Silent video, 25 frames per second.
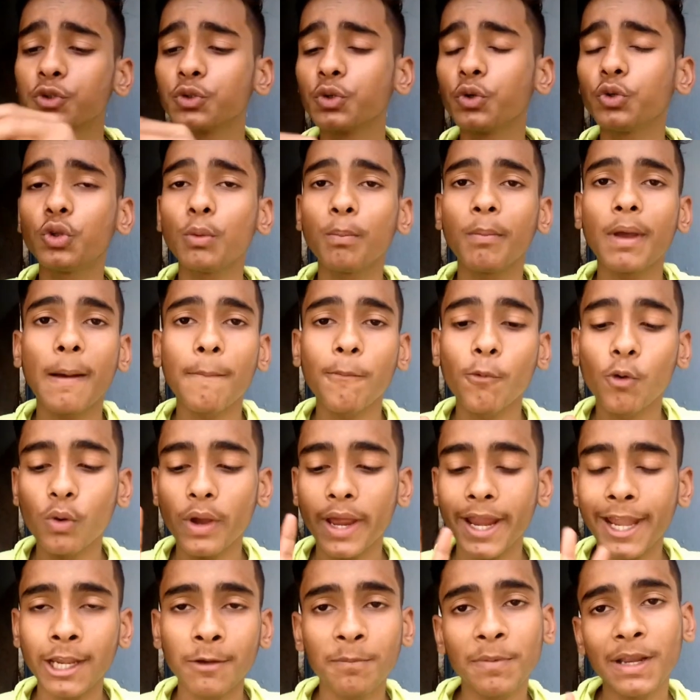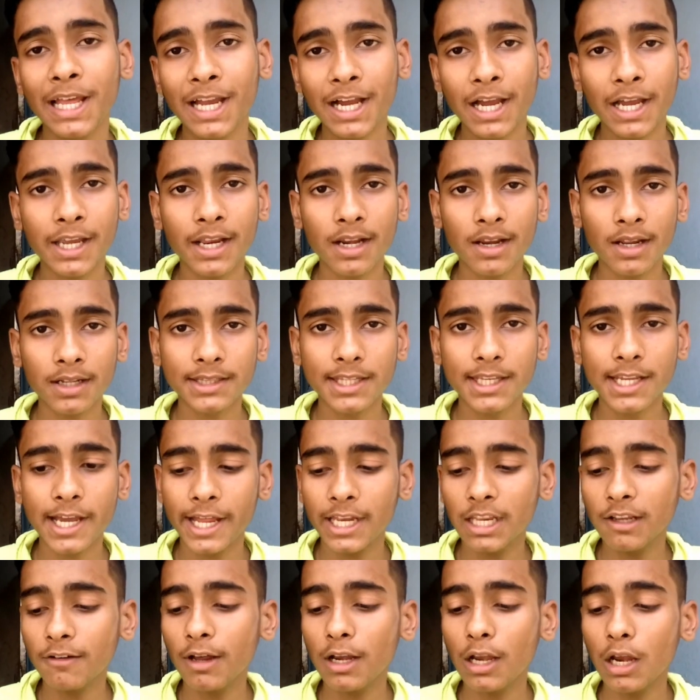सो so, तो मैं आपको हैंड पे लगा के रंग
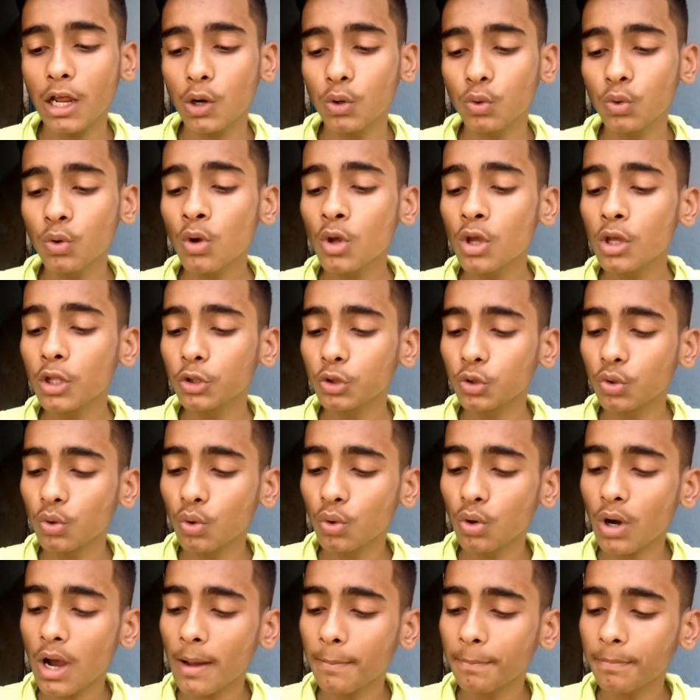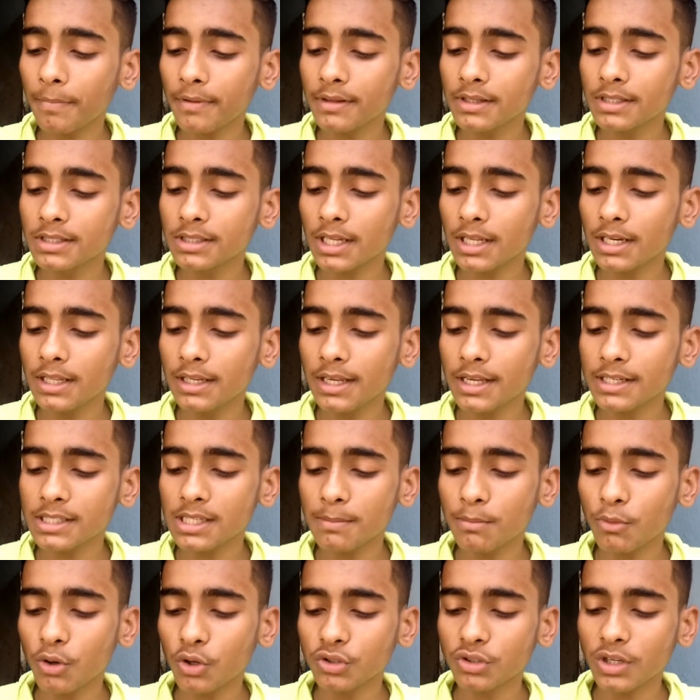दिखाने वाला हूँ तो आप इस तरीके
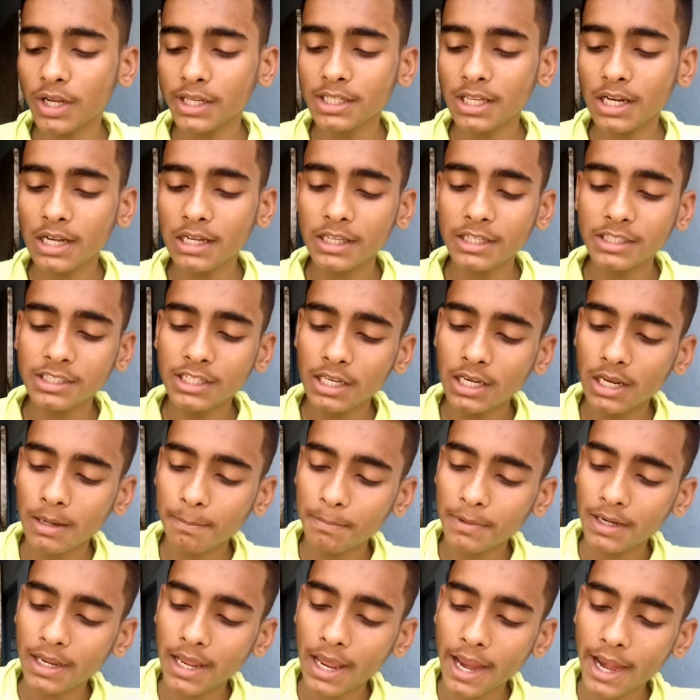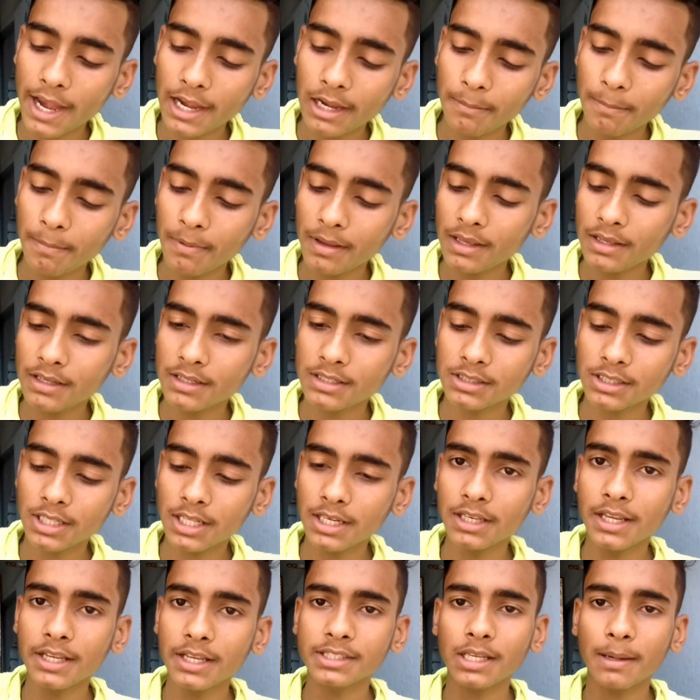से मॉइस्चराइज़र लीजिए एंड अपने हैंड पे इस
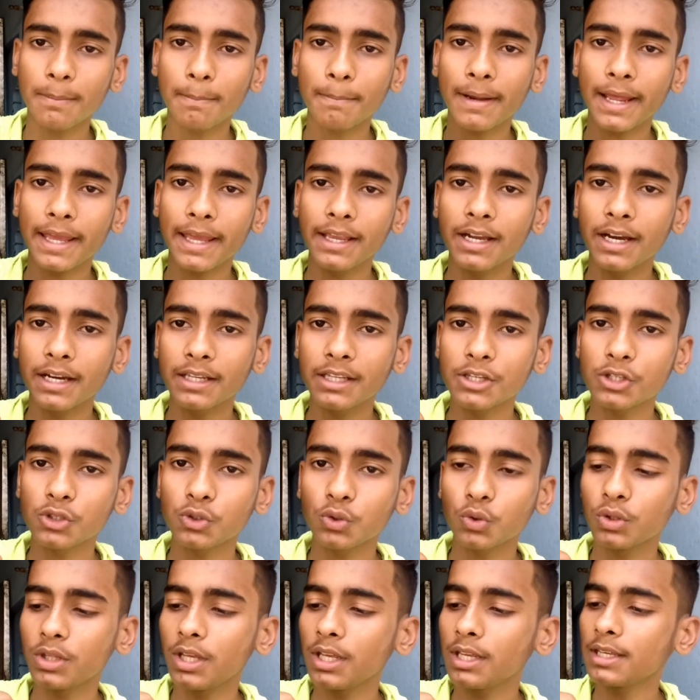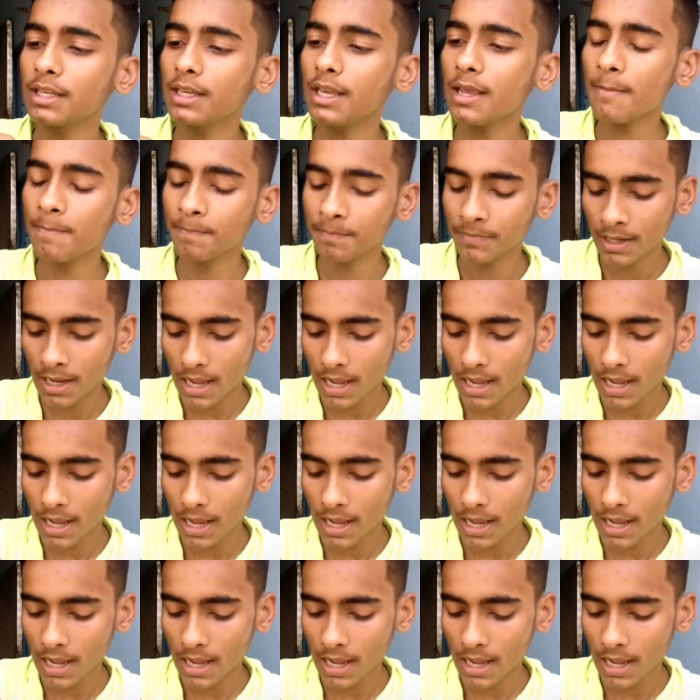तरीके से अप्लाई करिए सो देखिए